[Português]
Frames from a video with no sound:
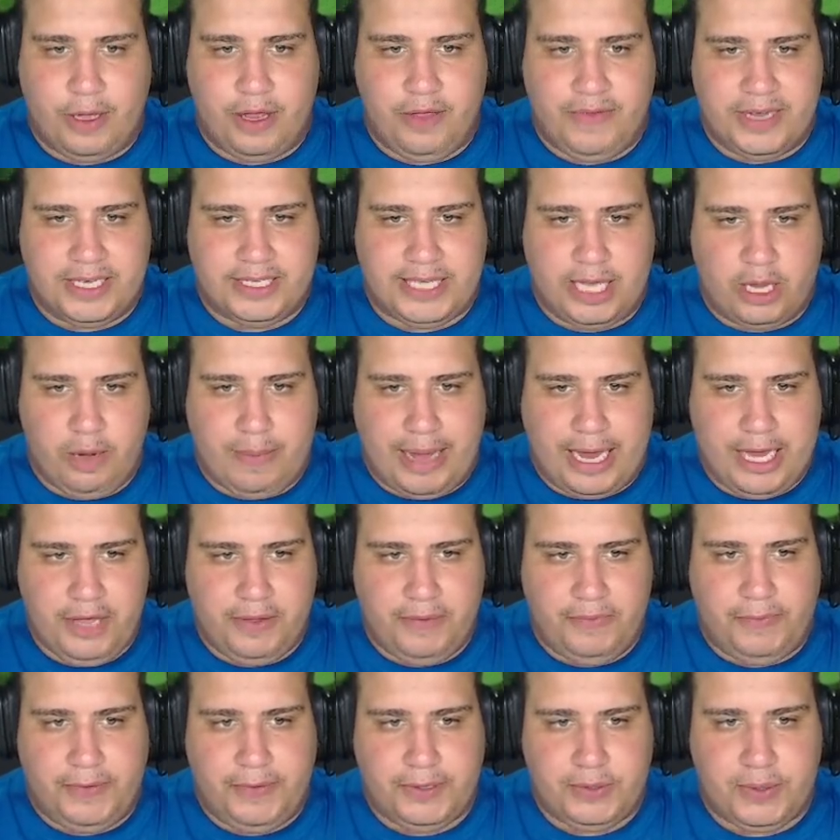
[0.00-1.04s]
o adversário mais
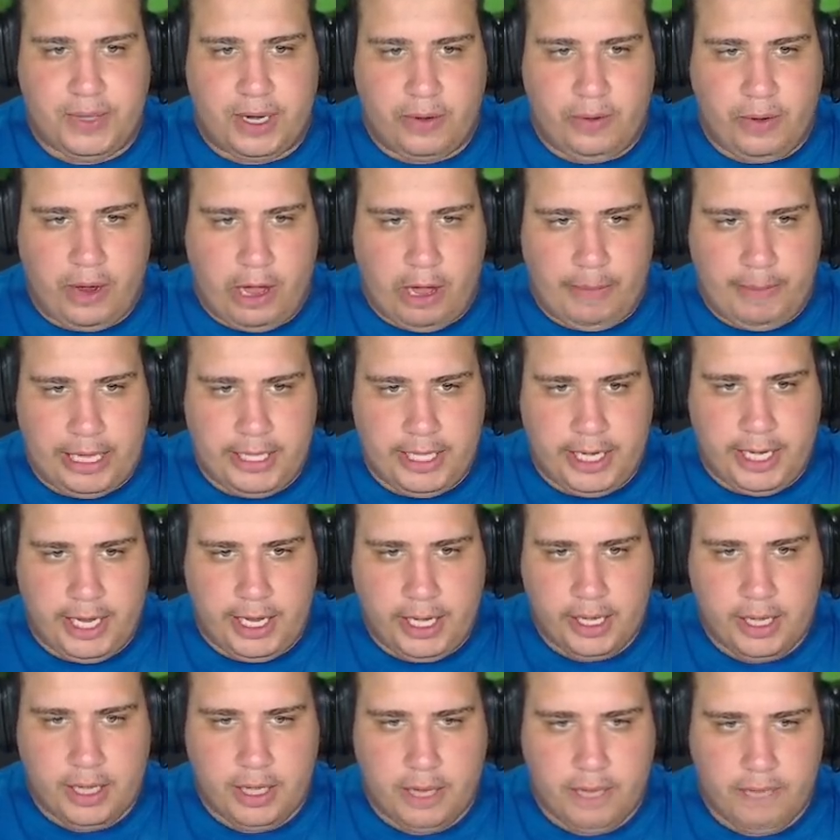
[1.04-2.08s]
difícil lá no Real Madrid.
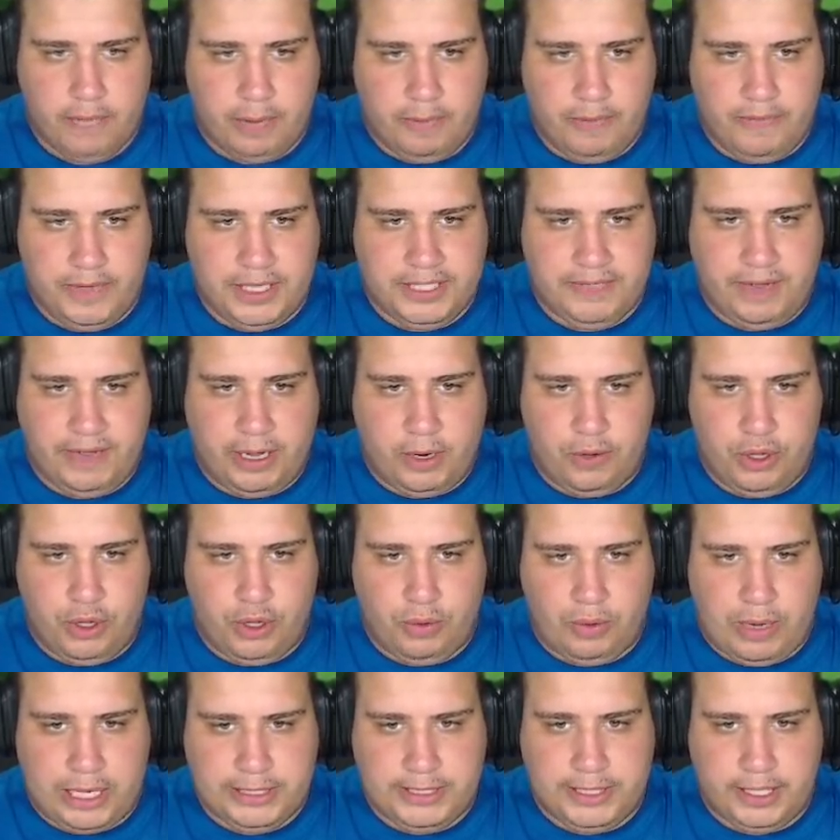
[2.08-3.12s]
Vamos ver se vai
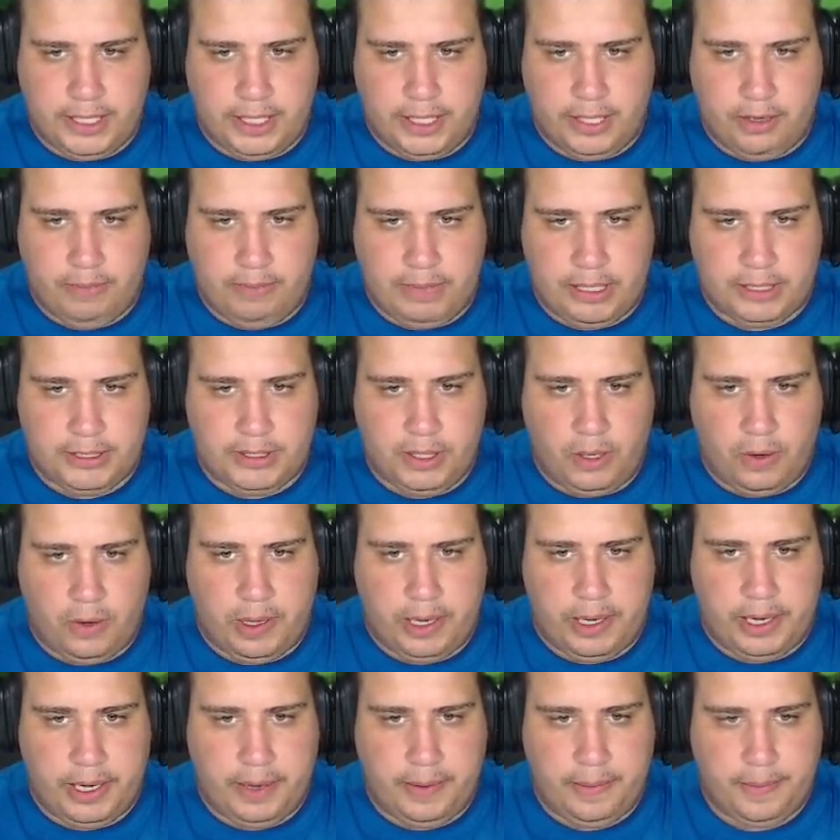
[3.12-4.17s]
continuar sendo aqui no
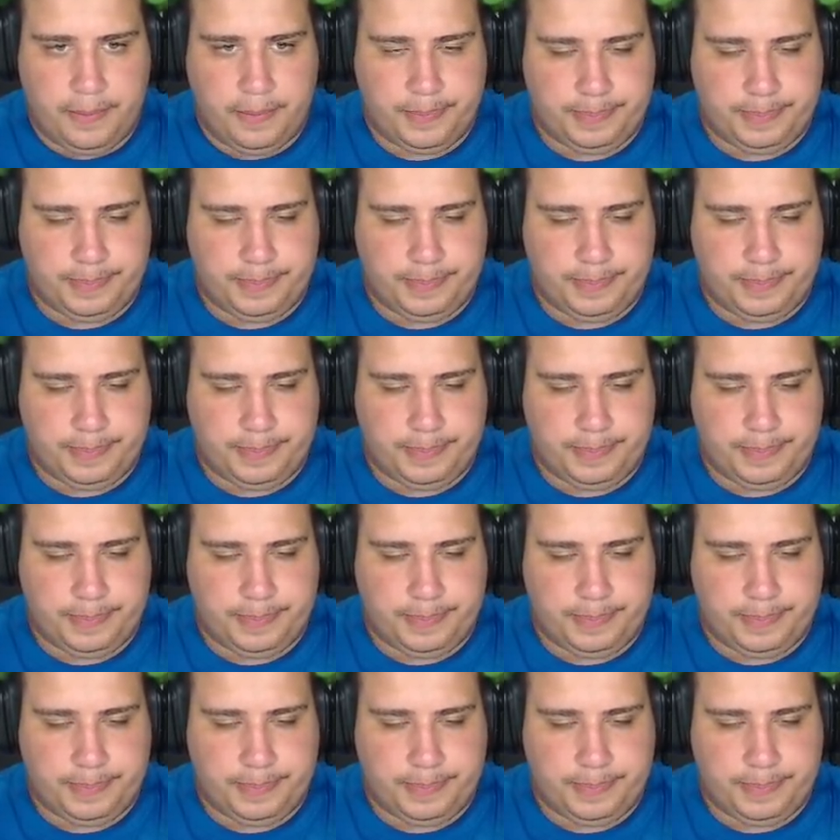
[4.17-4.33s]
Barcelona, né?